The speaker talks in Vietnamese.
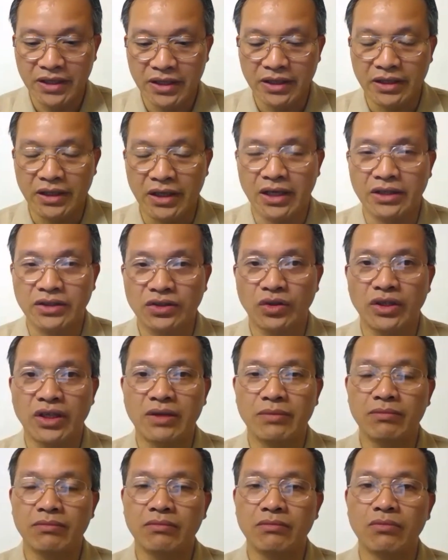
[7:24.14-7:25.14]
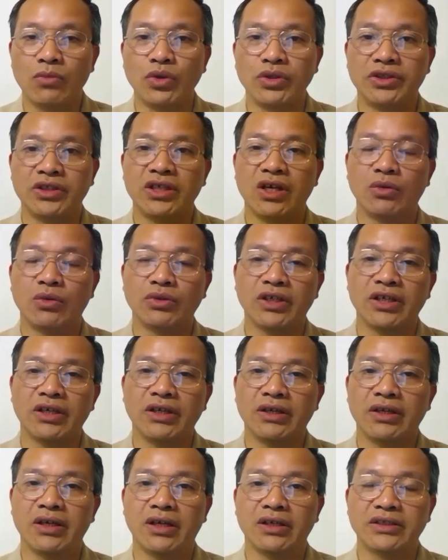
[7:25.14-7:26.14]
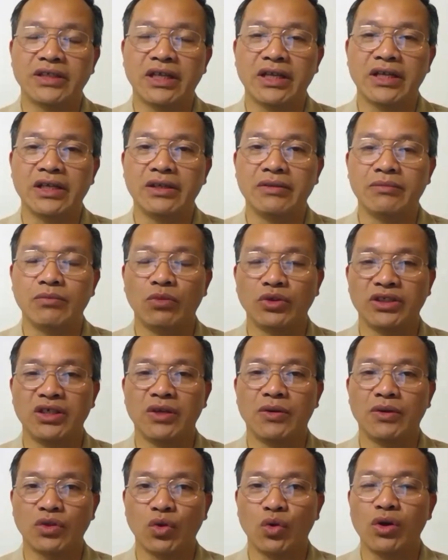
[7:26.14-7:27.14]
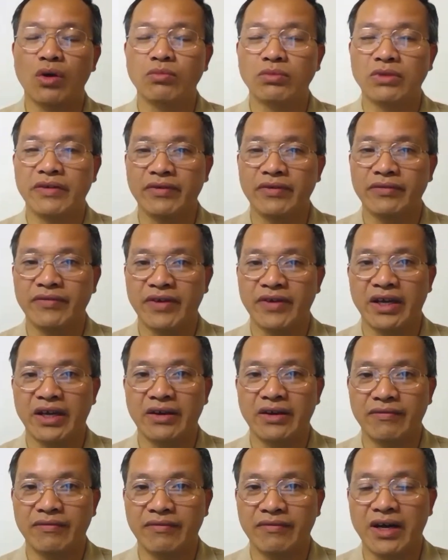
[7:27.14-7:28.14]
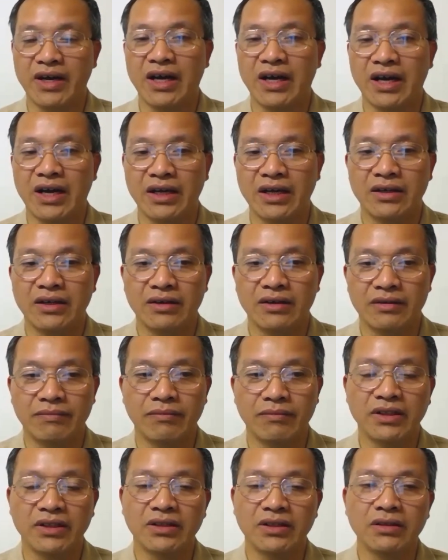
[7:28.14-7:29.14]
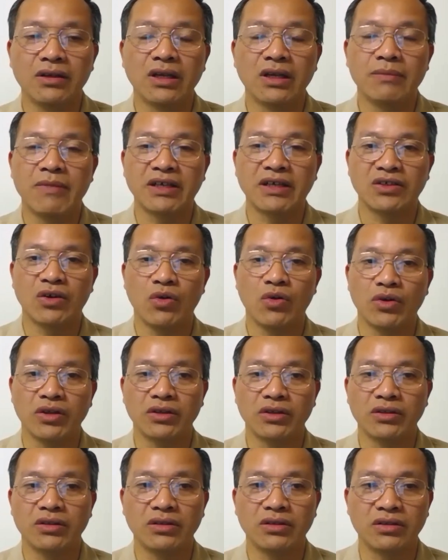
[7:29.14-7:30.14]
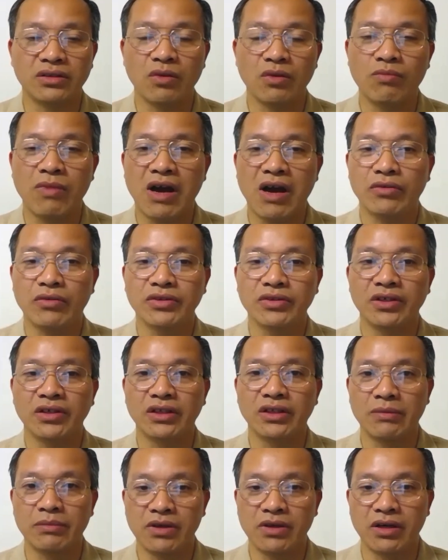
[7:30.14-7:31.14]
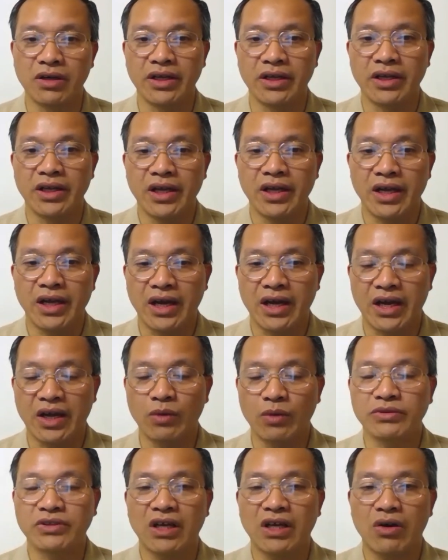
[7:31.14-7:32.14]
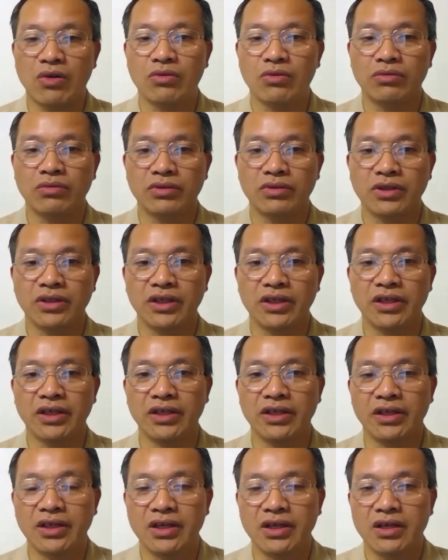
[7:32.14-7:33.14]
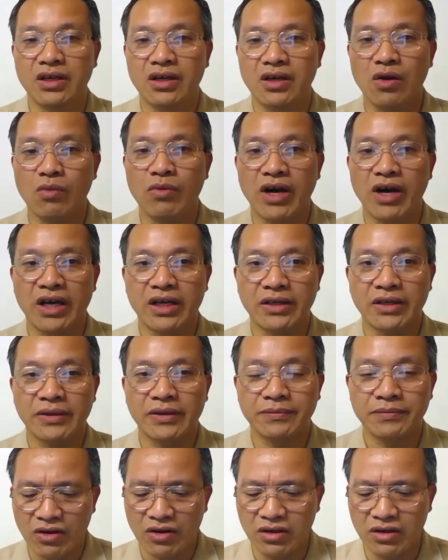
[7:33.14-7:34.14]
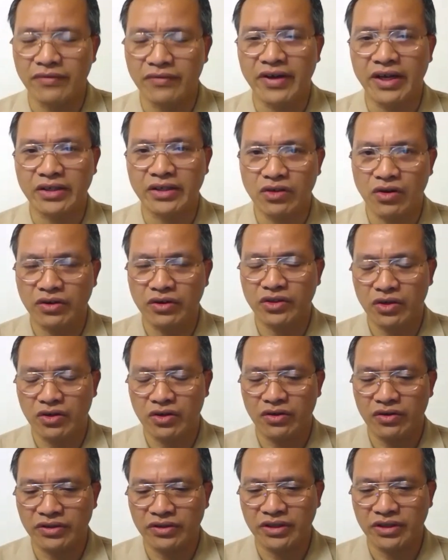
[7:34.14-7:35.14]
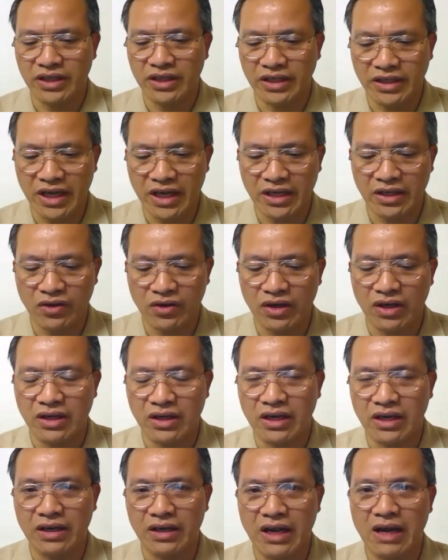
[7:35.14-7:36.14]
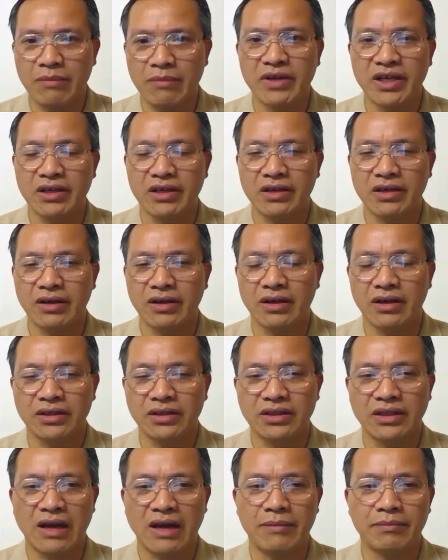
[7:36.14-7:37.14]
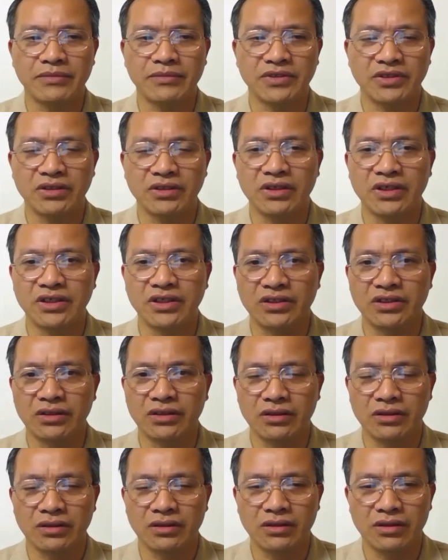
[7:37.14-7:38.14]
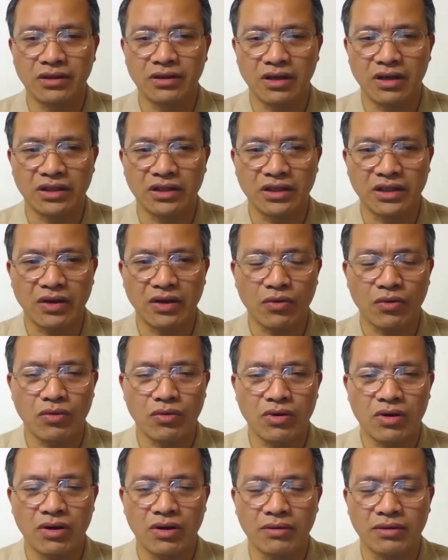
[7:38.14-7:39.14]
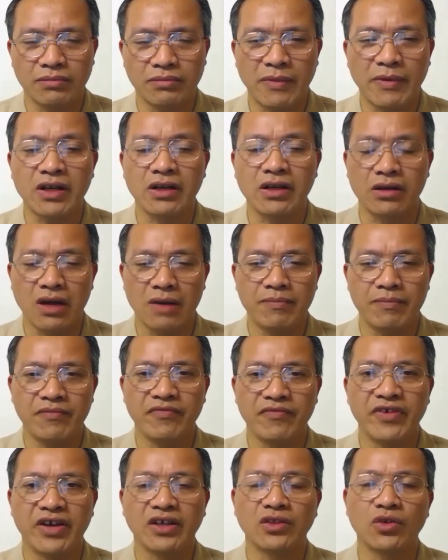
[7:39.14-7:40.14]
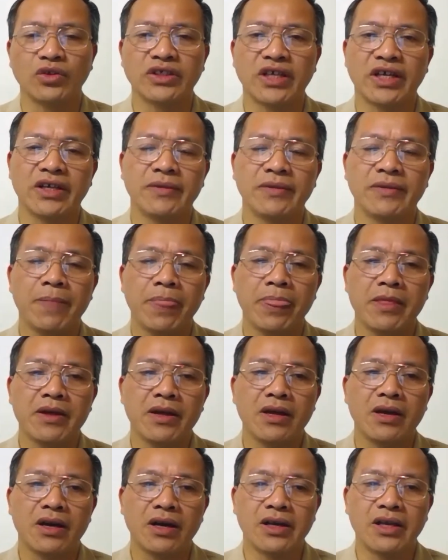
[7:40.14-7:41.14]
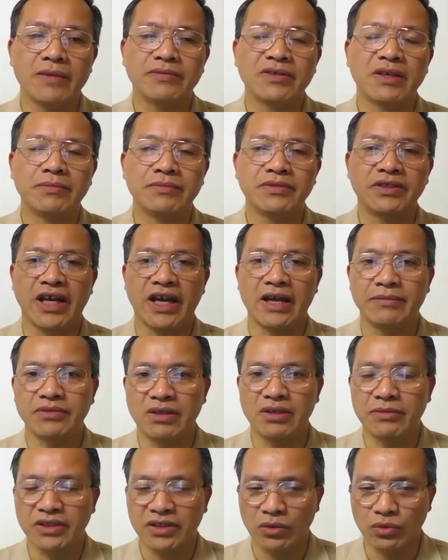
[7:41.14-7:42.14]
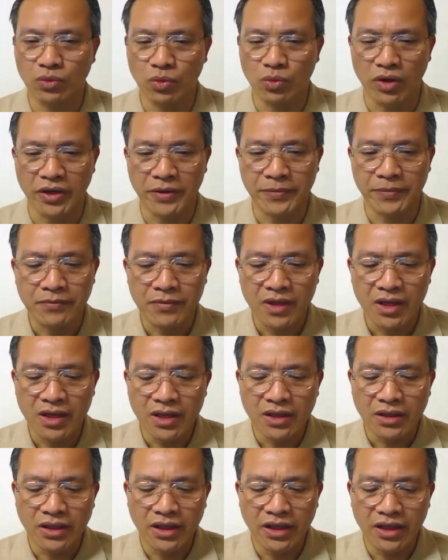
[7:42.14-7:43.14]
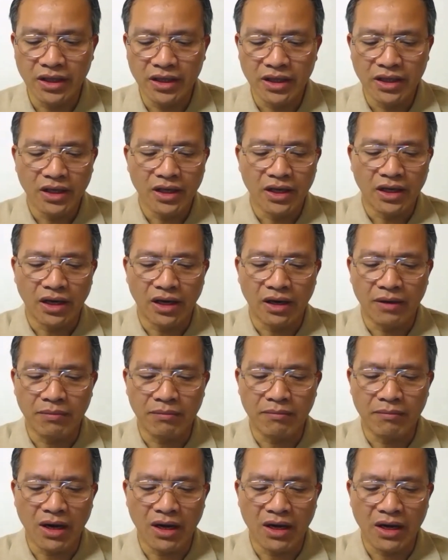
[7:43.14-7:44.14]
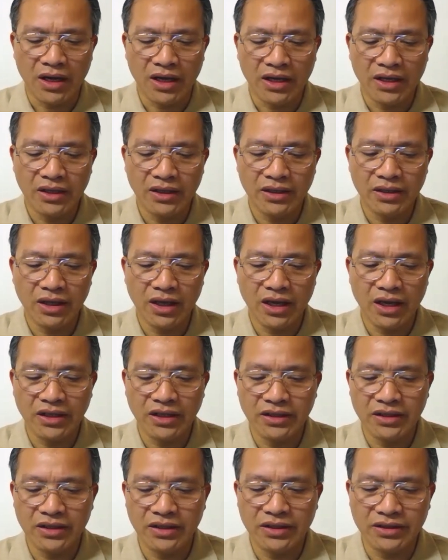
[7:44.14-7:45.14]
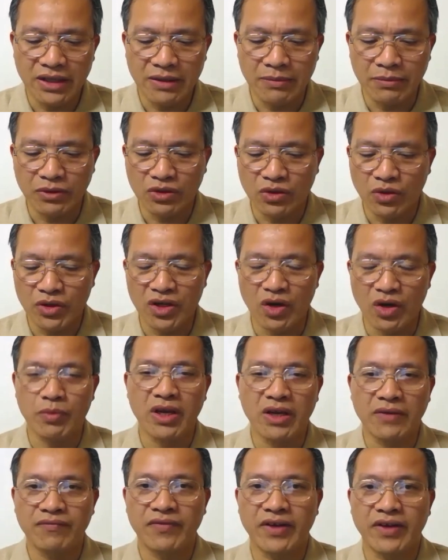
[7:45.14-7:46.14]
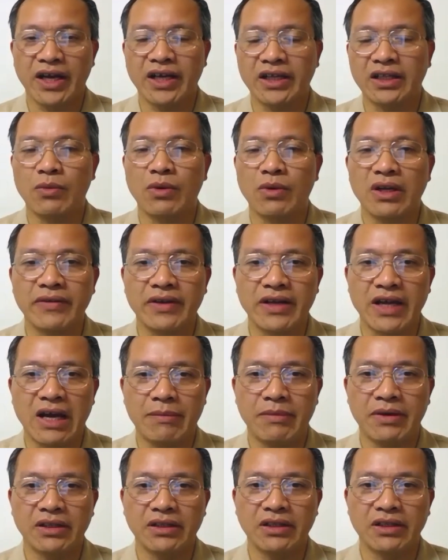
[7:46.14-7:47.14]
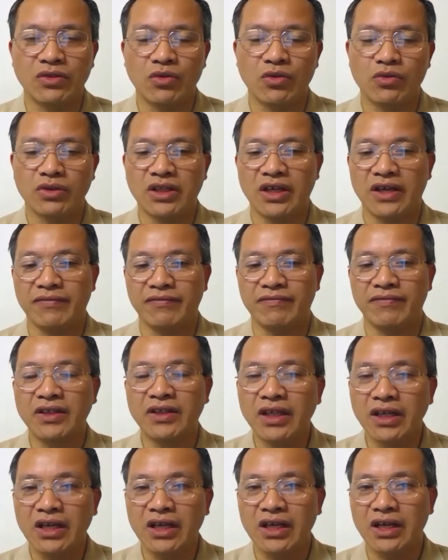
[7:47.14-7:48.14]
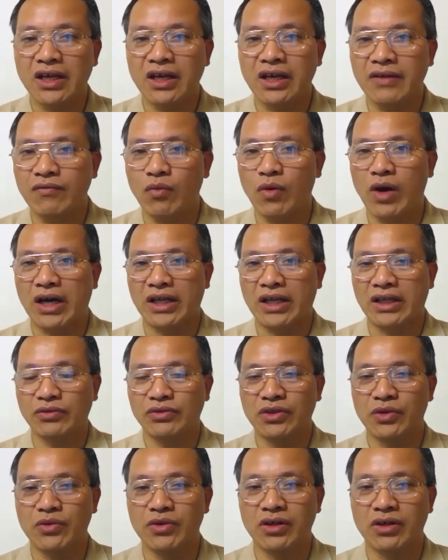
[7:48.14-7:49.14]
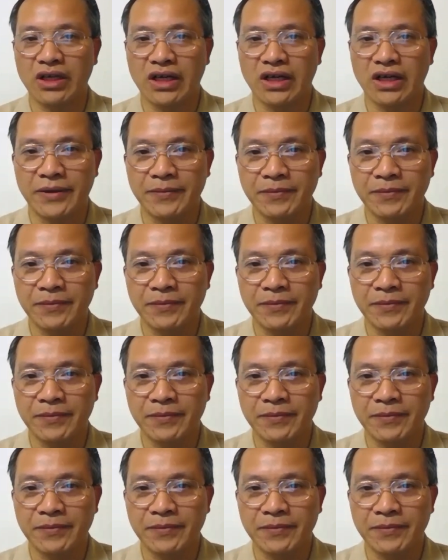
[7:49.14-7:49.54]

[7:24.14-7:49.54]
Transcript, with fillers: à, rồi đến buổi chiều thì à, gia đình buổi chiều và tối không thấy mới về và mới đưa lên mạng xã hội thông báo nhiều tìm người ngày hôm sau thì công an gửi về cho cho nhà anh Thanh nói là đang bị uh, tạm giữ hình sự uh, theo uh, luật khẩn cấp về cái tội danh uh, hiếp dâm trẻ em dưới 16 tuổi thì uh, bằng cái những cái gì mà tôi hiểu biết về hệ thống an ninh Việt Nam ấy, thì tôi có thể phân tích cái vụ án theo chiều hướng như này